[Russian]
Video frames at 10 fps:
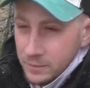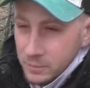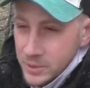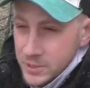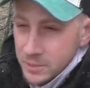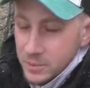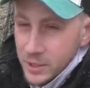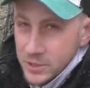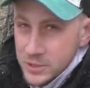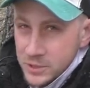местный
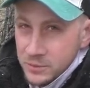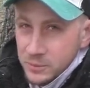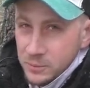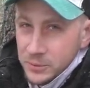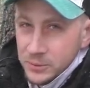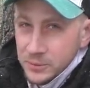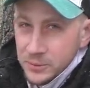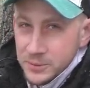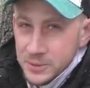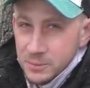пьяница не выпьет его и
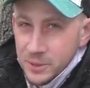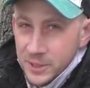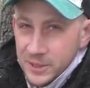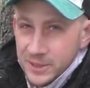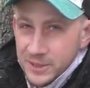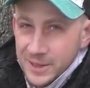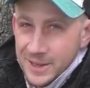не схмелеет.